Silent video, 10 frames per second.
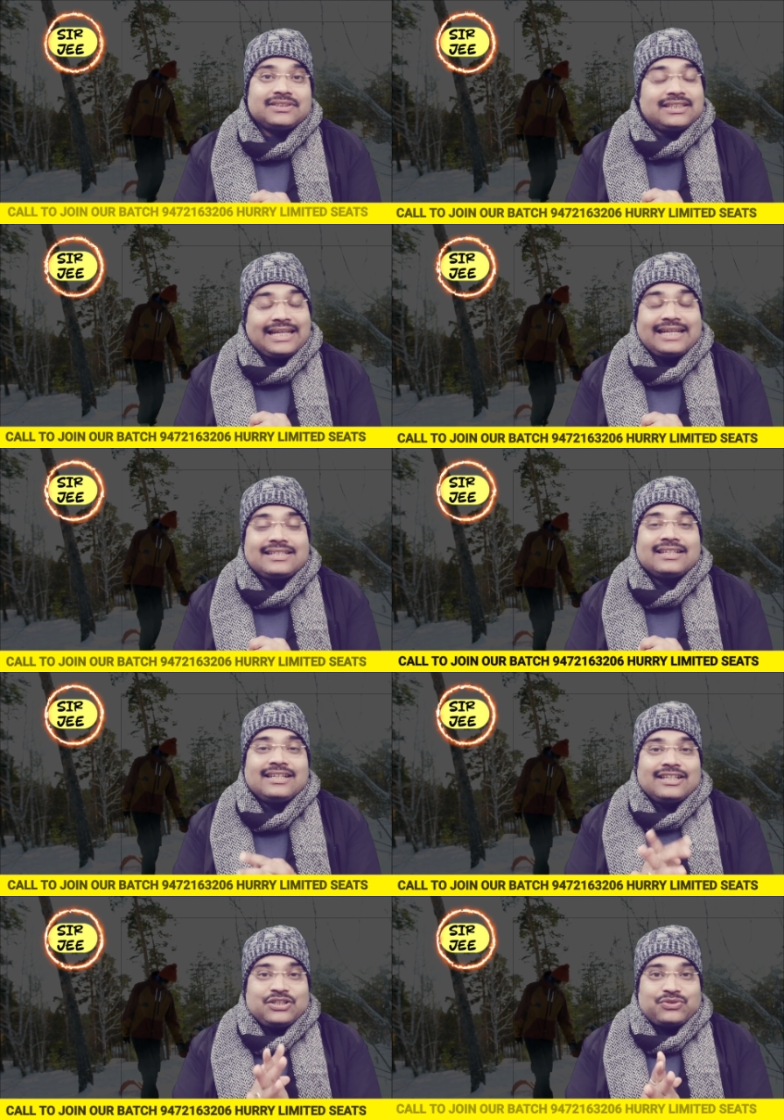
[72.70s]
द डेट
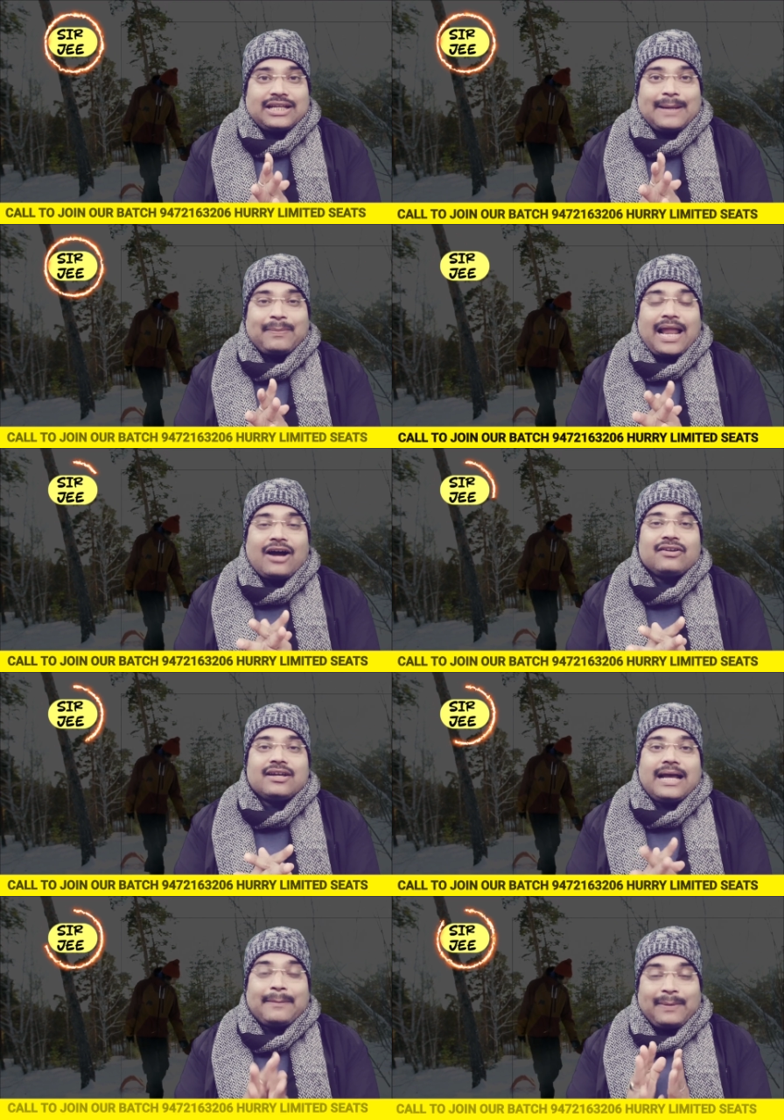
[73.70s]
यू कैन अप्लाई
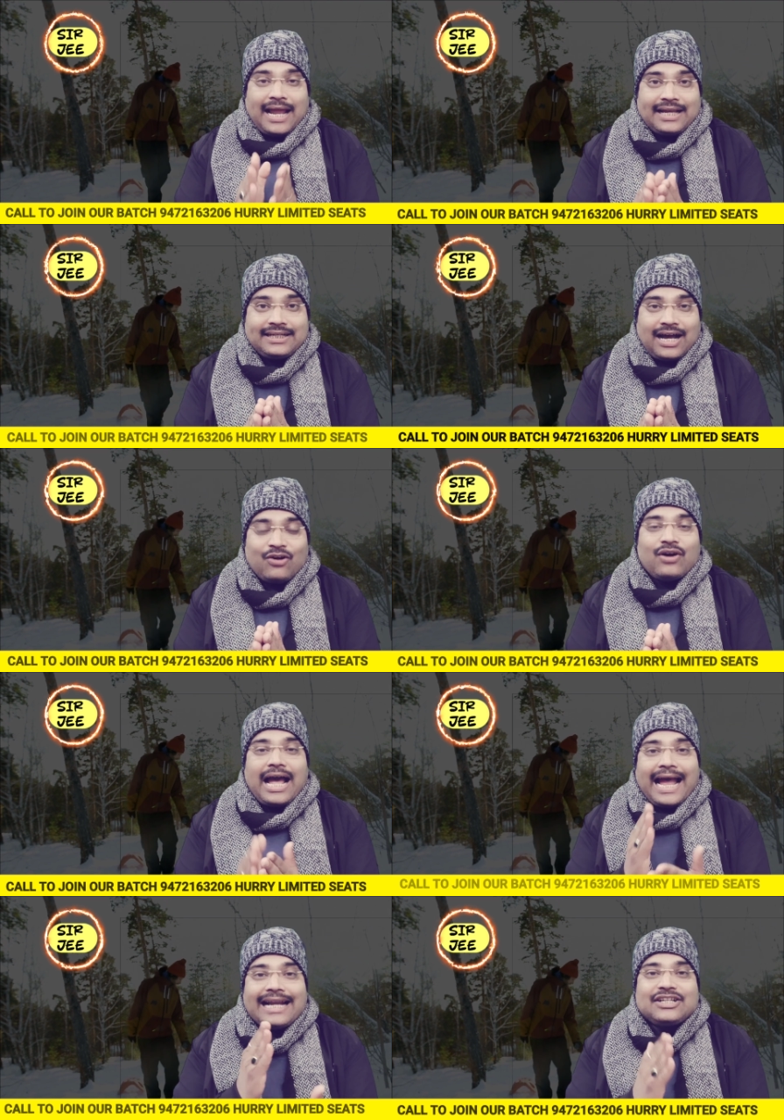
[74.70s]
अप्लाई नाउ
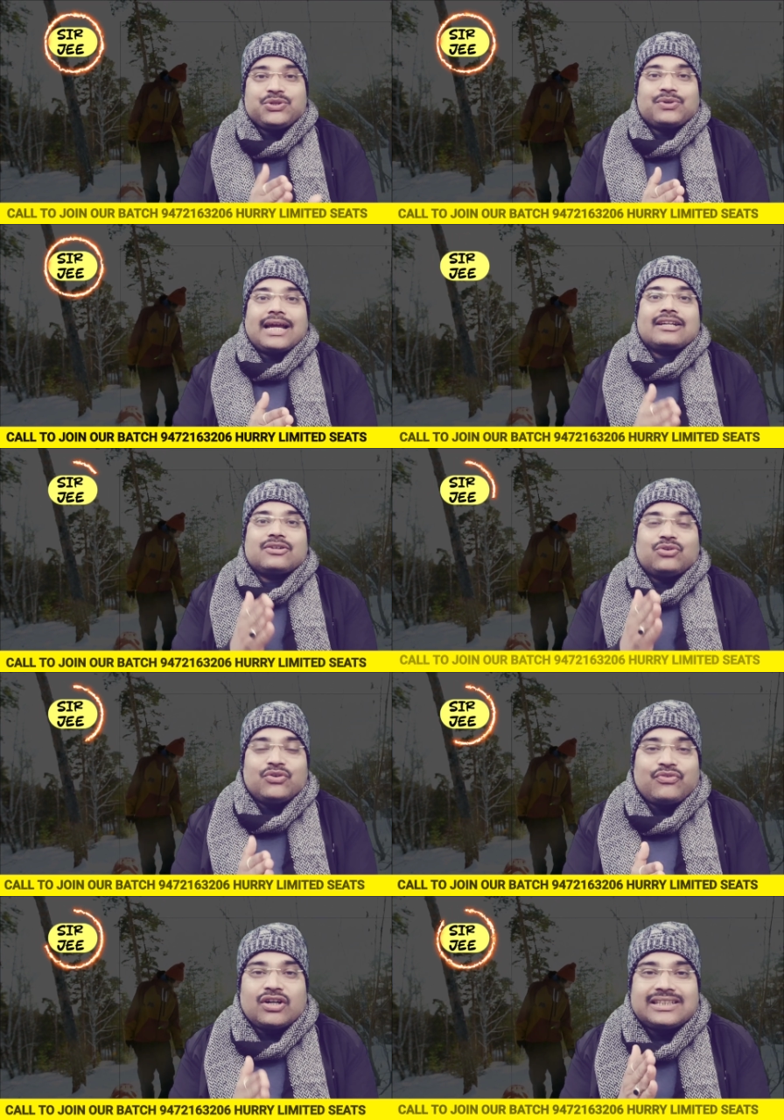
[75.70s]
एंड यू कैन
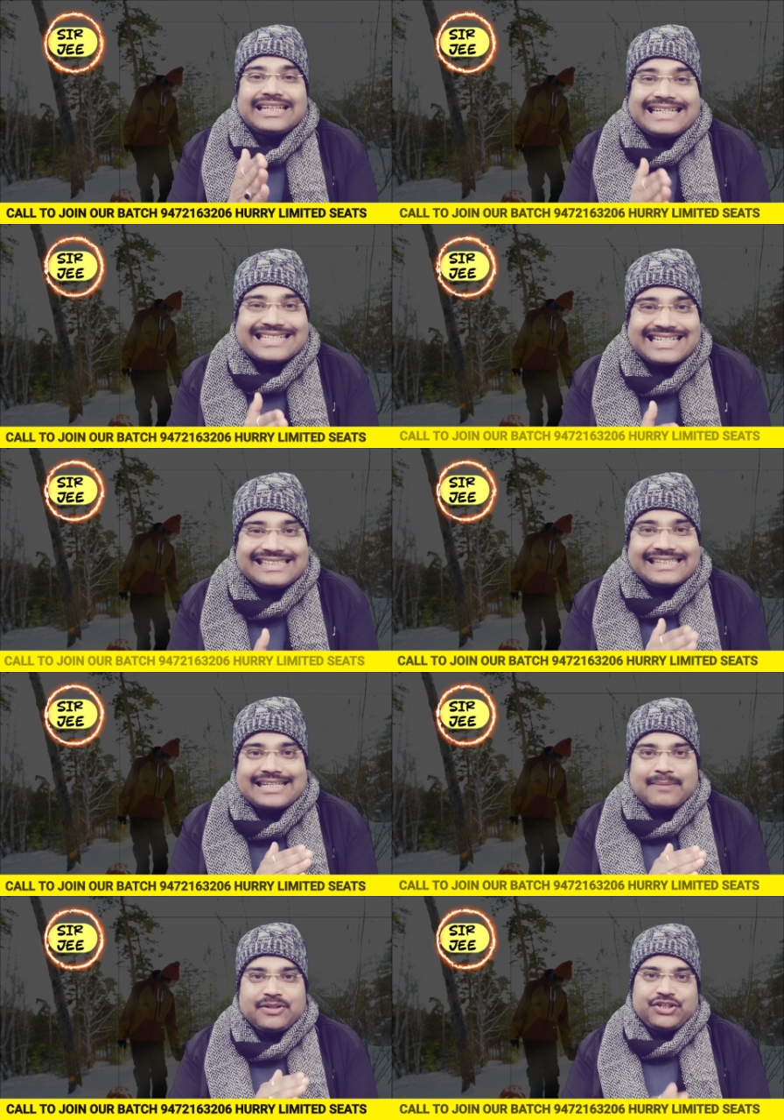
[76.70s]
गो फॉर द एंट्रेंस
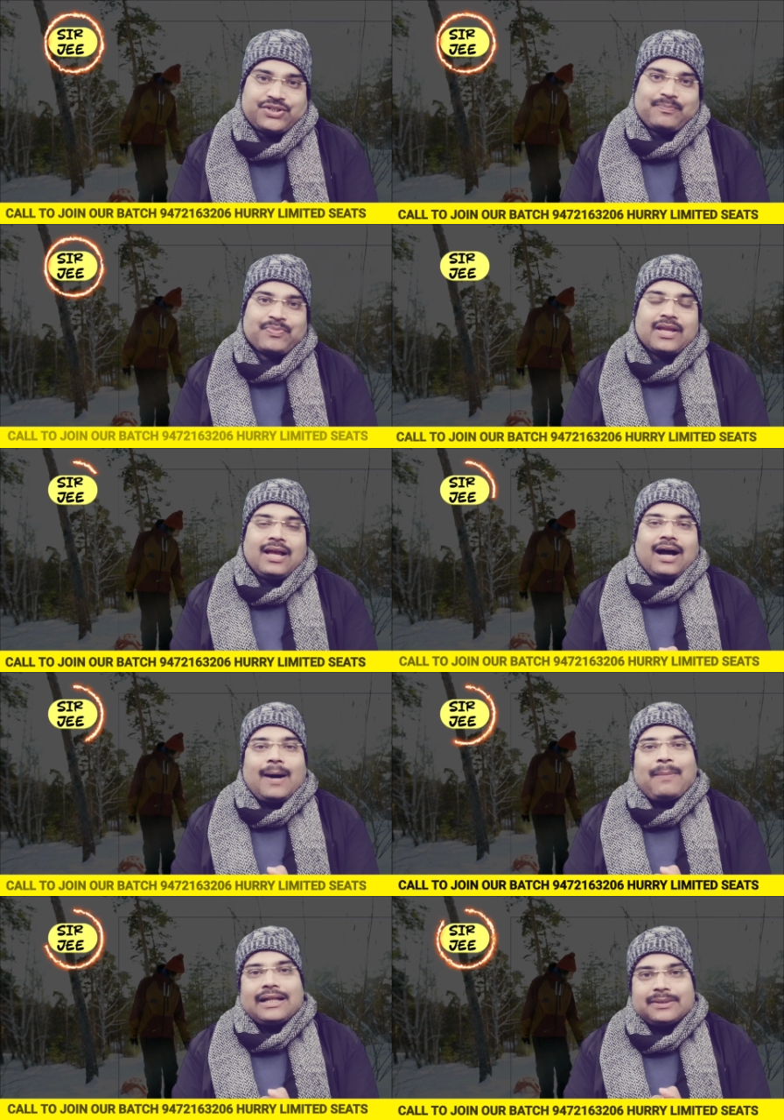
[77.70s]
एग्जामिनेशन
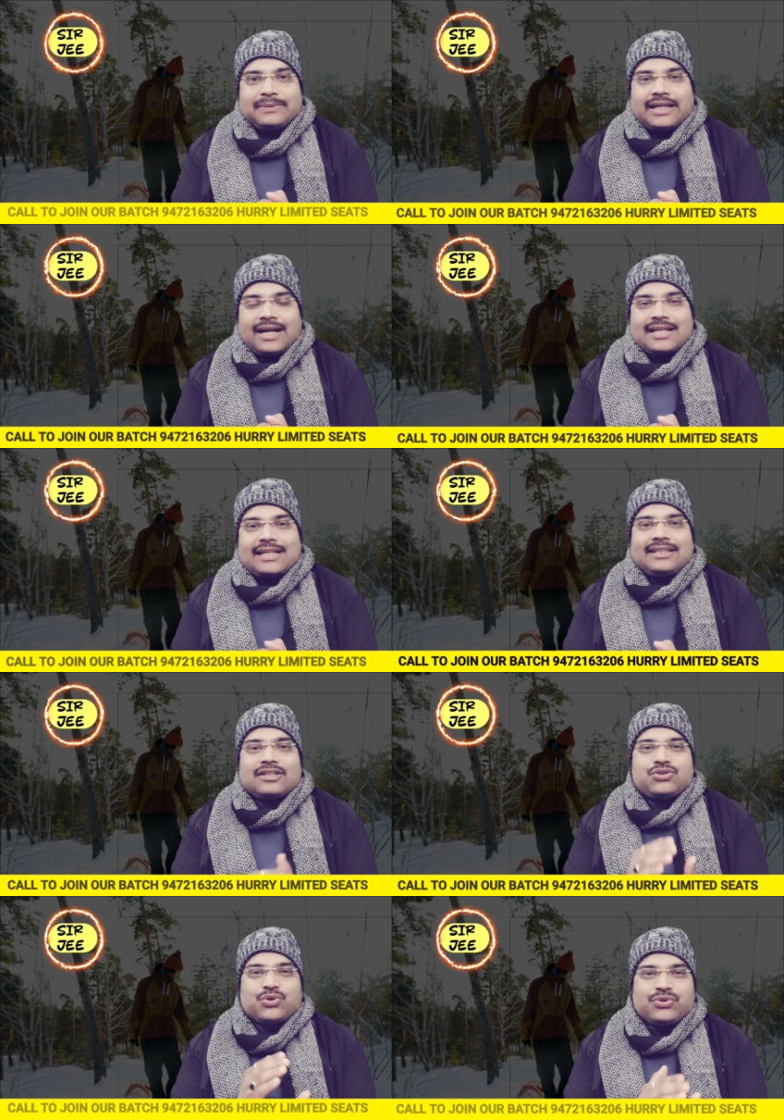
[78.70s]
अब बात हम ये करना चाहते
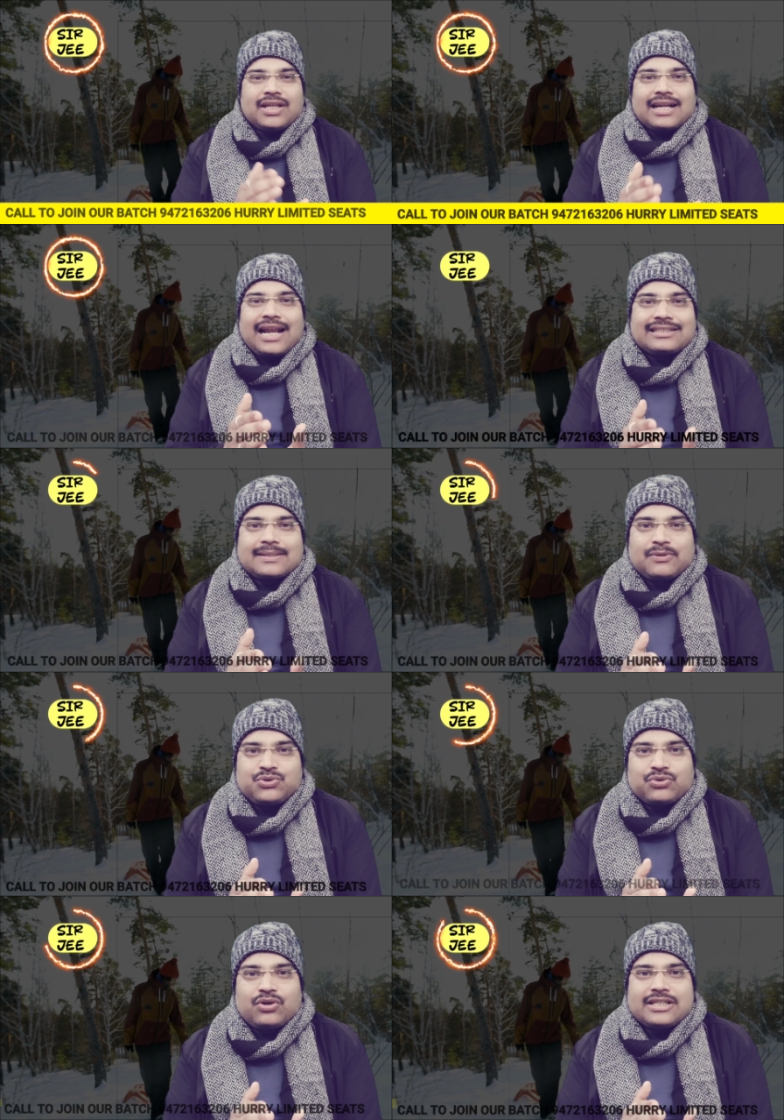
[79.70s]
हैं कि जूनियर क्लास के
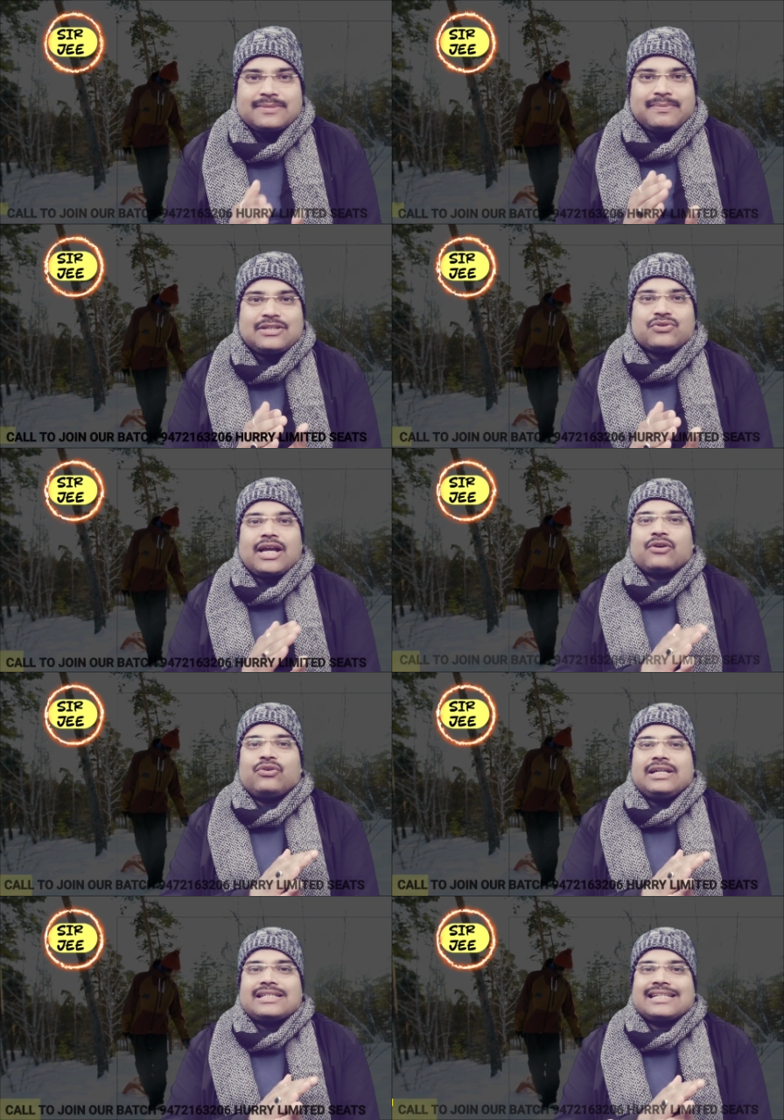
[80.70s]
बच्चों को इसमें जो है
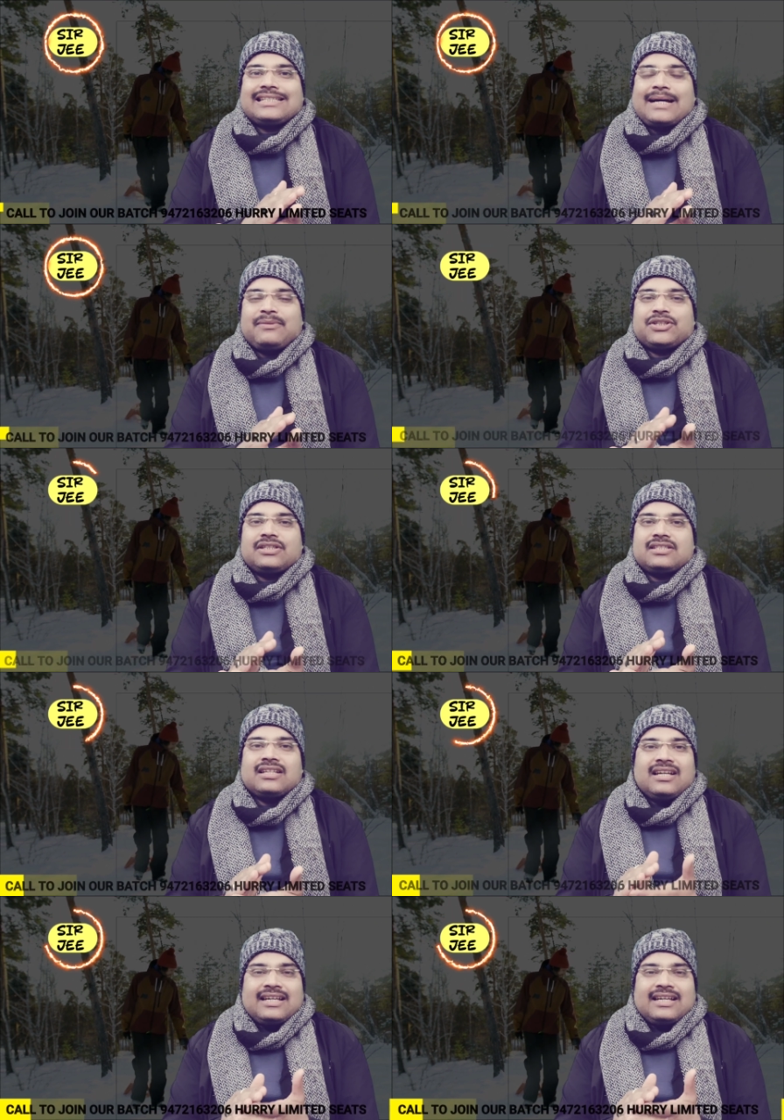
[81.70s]
कोई इंट्रेंस एग्जामिनेशन